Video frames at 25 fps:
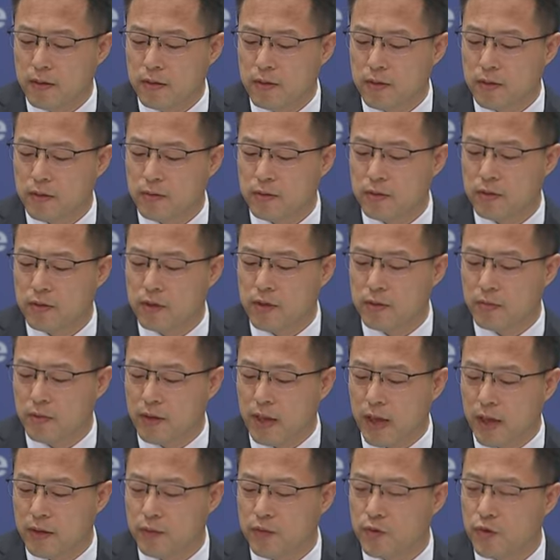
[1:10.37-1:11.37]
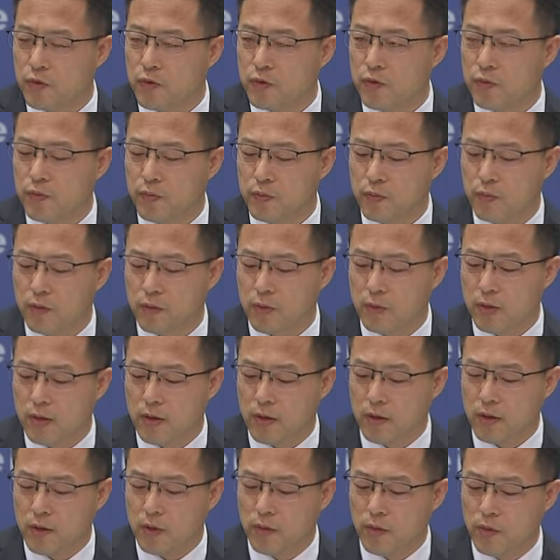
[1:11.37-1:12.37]
这种极不严肃、
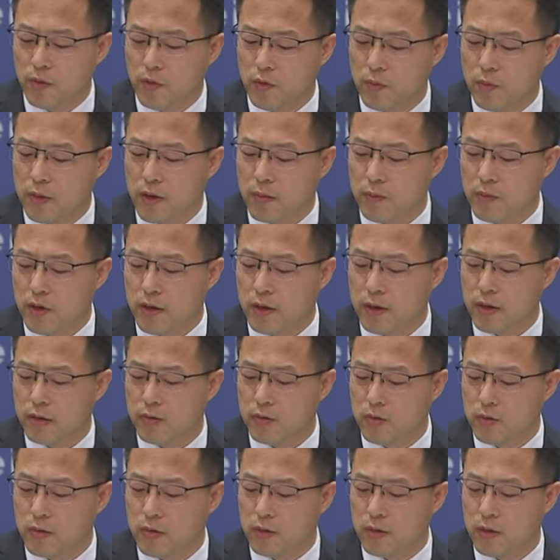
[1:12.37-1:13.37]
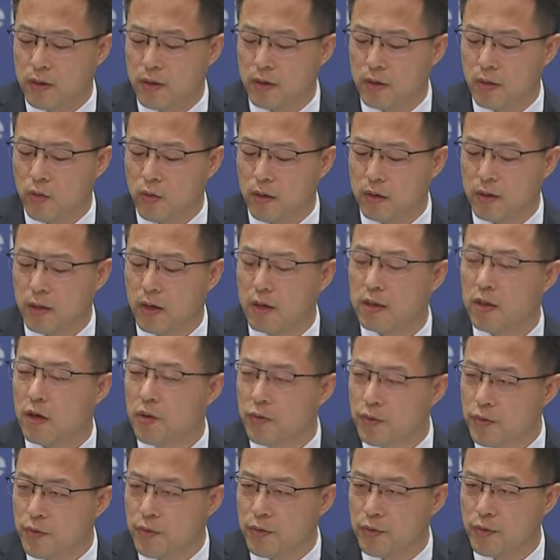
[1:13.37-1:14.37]
污蔑抹黑中国的荒唐
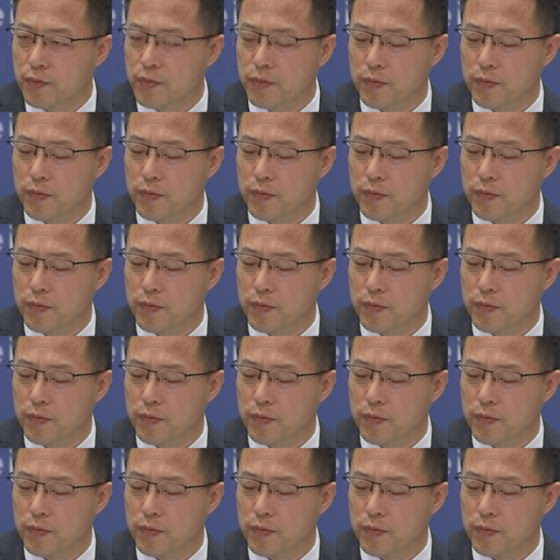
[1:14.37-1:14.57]
闹剧，